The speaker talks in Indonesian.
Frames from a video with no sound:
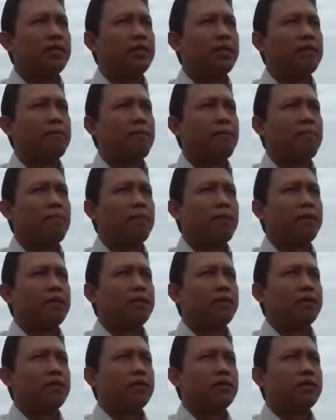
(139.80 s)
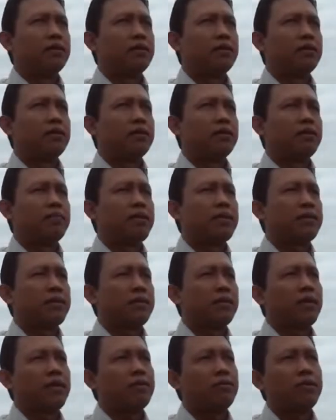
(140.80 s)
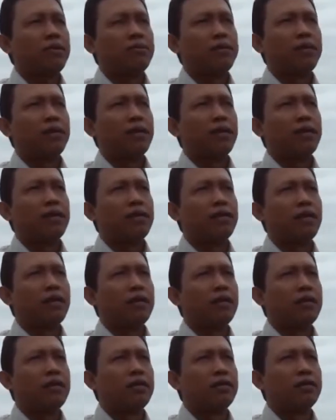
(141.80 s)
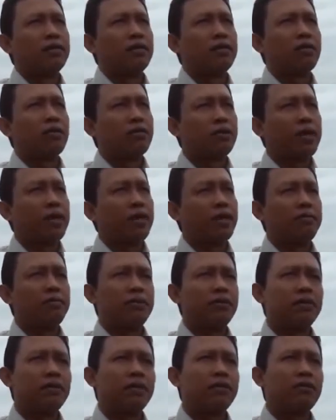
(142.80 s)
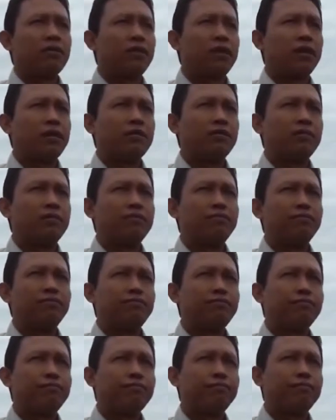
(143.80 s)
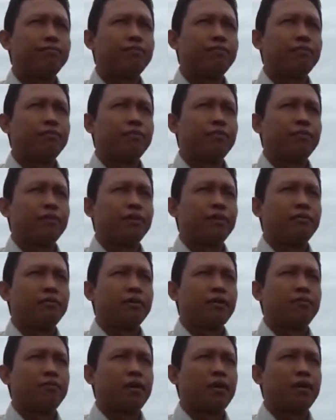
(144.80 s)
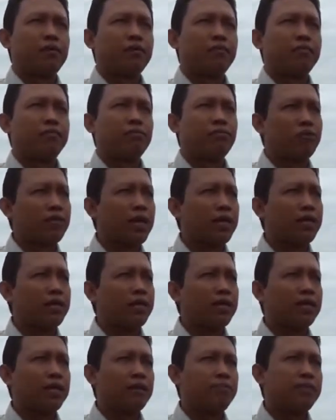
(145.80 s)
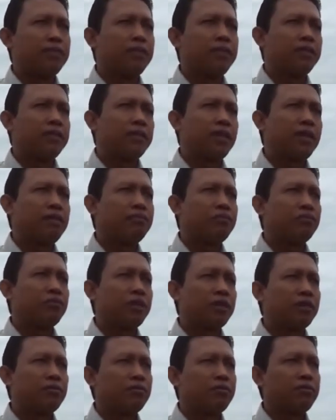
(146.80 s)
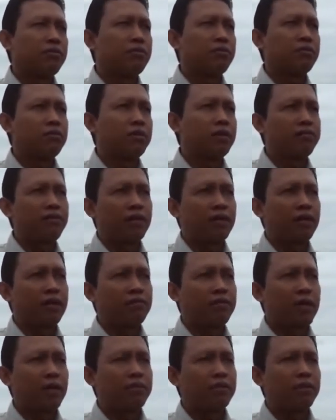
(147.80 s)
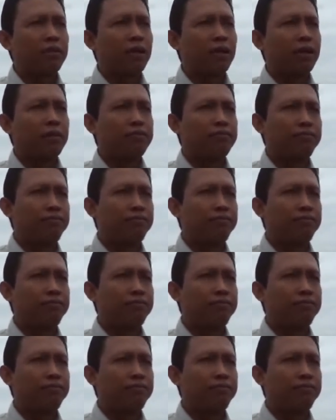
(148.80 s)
Dan eh, tempat sentral itu dibedakan dengan kota ya. Biasanya kota itu memang pusat ya, tapi istilah pusat itu tuh sifatnya lebih abstrak.